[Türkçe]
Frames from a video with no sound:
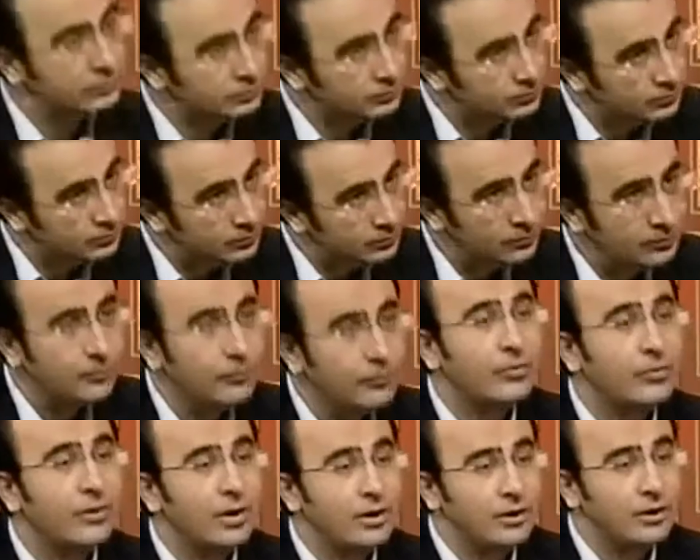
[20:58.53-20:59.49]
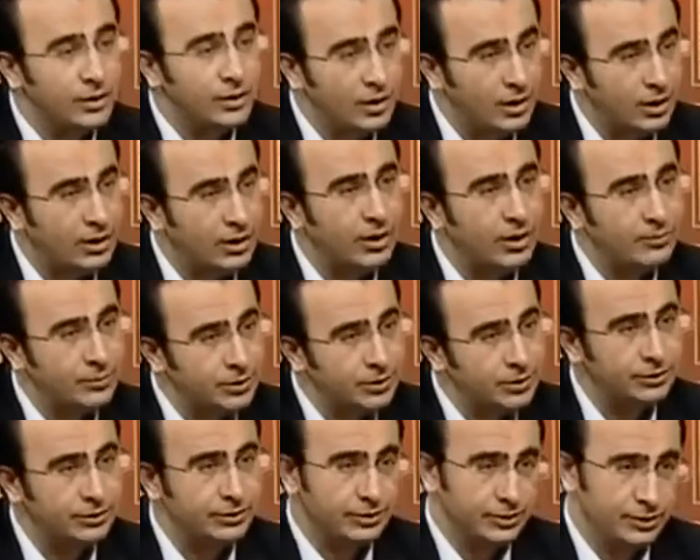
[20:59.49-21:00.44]
Rabbinizin neleri haram, haram
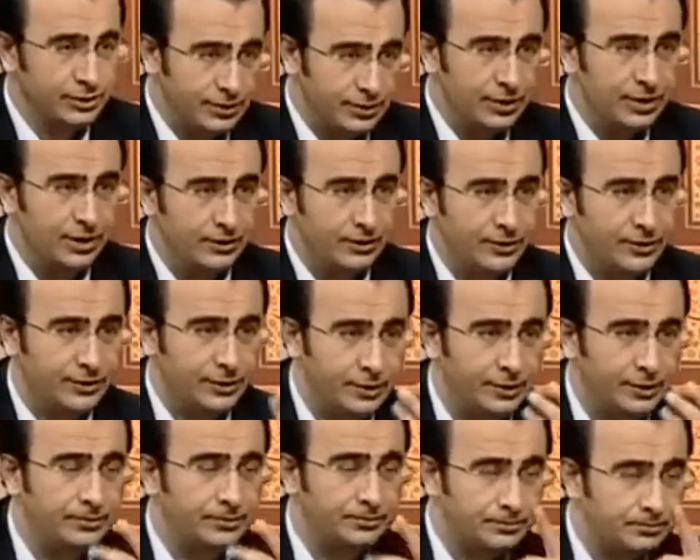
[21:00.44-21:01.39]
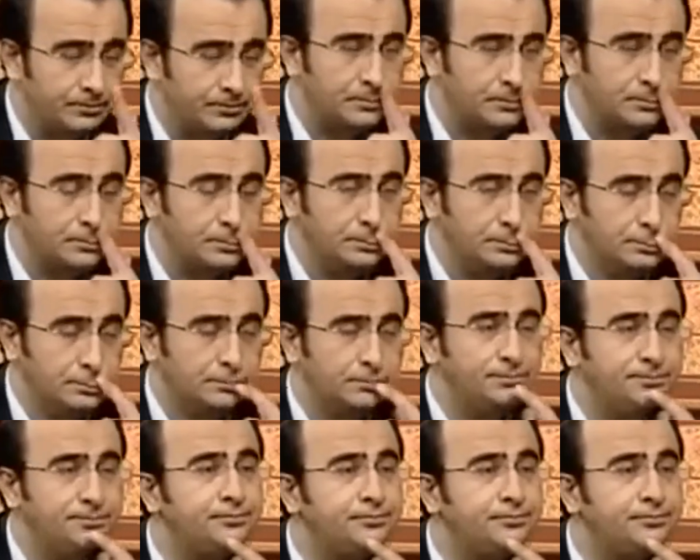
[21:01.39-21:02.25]
kıldığını, kıldığını tilavet, tilavet edeyim. Hı hı.